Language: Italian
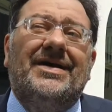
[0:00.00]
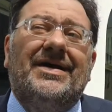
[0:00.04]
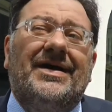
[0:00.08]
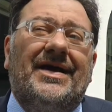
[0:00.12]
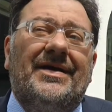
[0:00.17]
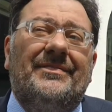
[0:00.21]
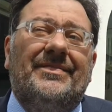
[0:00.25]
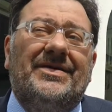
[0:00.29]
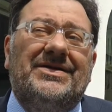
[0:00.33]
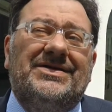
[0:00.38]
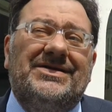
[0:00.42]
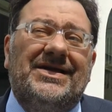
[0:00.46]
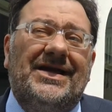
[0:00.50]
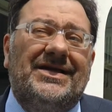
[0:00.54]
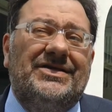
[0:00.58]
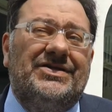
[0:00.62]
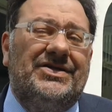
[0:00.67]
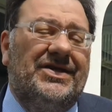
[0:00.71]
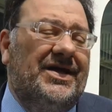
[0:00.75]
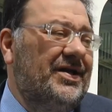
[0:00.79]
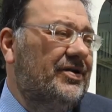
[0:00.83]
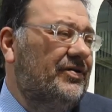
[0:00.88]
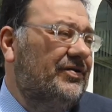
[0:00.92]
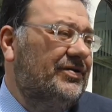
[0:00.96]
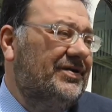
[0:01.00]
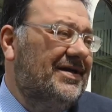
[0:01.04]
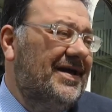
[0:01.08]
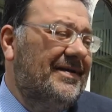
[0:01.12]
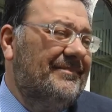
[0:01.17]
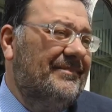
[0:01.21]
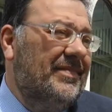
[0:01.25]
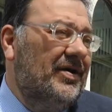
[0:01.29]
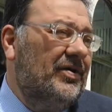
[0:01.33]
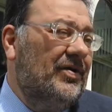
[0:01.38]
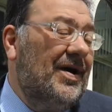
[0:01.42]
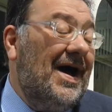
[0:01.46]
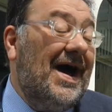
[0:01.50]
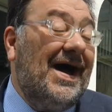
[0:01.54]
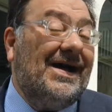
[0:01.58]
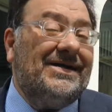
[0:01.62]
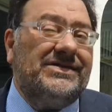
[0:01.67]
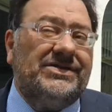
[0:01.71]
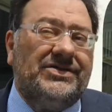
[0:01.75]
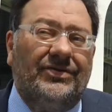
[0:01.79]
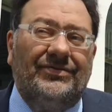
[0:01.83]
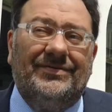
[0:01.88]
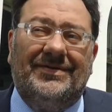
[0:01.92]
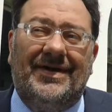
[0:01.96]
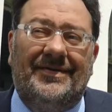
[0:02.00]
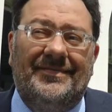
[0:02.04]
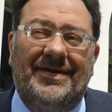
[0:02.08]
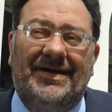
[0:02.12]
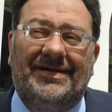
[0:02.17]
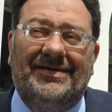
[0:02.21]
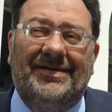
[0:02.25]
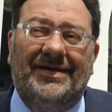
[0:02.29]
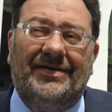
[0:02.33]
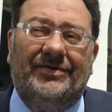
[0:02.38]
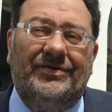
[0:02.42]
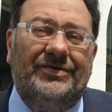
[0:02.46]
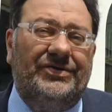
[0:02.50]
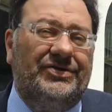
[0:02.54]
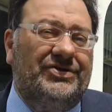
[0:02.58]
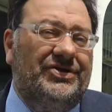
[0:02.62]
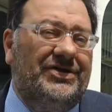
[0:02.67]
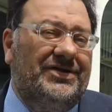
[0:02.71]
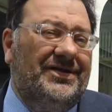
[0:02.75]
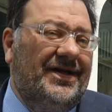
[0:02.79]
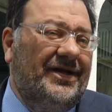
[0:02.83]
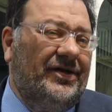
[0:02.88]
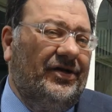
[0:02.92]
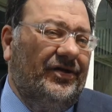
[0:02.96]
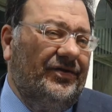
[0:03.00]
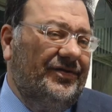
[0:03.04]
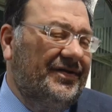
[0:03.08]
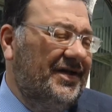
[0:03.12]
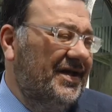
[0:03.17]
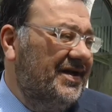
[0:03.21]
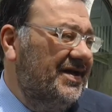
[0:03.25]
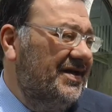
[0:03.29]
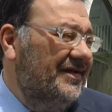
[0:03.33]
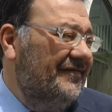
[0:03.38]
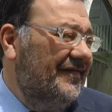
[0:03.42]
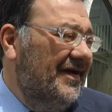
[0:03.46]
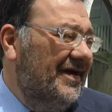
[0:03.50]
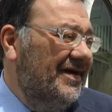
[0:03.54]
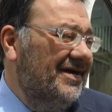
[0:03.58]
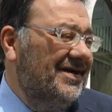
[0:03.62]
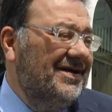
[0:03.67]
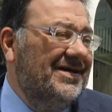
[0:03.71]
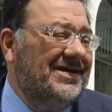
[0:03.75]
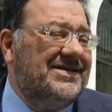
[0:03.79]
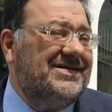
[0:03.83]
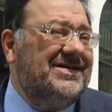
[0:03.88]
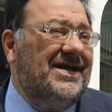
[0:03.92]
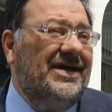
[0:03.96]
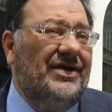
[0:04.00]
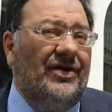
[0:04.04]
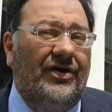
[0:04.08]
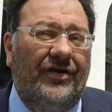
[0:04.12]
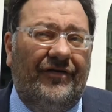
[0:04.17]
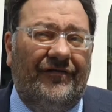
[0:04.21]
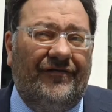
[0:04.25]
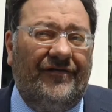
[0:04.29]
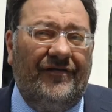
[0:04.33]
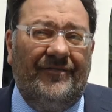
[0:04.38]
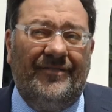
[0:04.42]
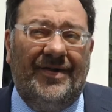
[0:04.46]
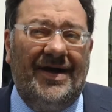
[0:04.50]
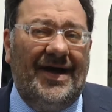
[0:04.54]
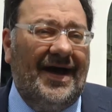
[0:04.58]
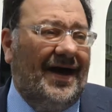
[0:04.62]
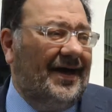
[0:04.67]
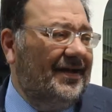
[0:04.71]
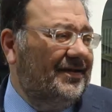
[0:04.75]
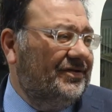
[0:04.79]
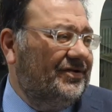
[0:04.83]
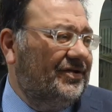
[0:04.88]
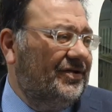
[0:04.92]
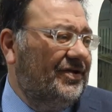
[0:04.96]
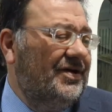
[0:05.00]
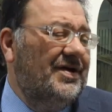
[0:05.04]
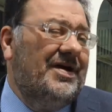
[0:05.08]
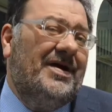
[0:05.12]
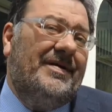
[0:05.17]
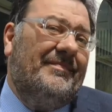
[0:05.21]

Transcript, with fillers: che messaggi che non debbano assolutamente coincidere con derive xenofobe e altro,